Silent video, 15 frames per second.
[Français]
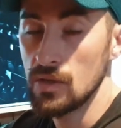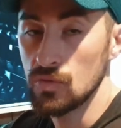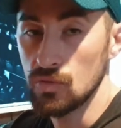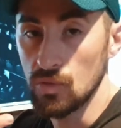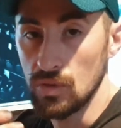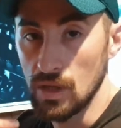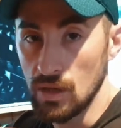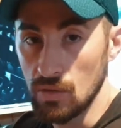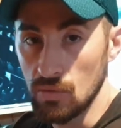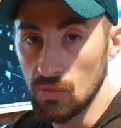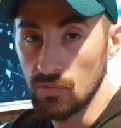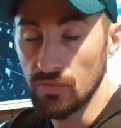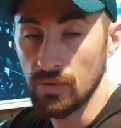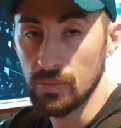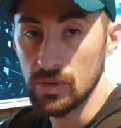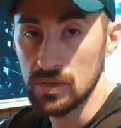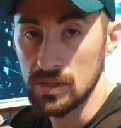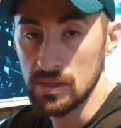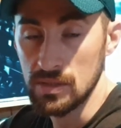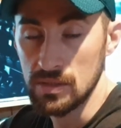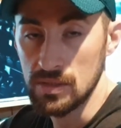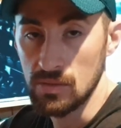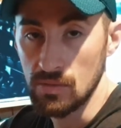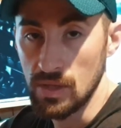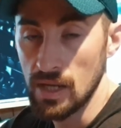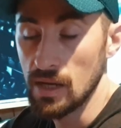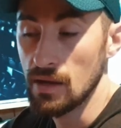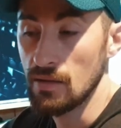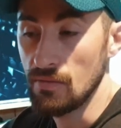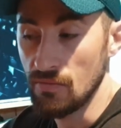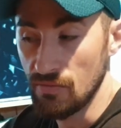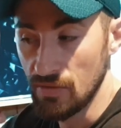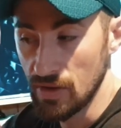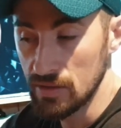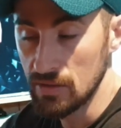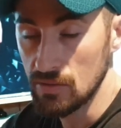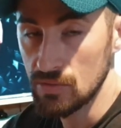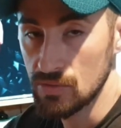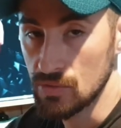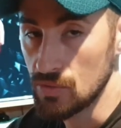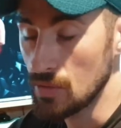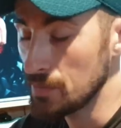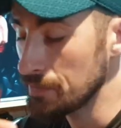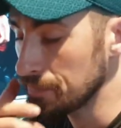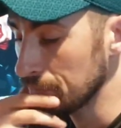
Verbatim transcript: tout le renouvellement cellulaire, va dans le sud.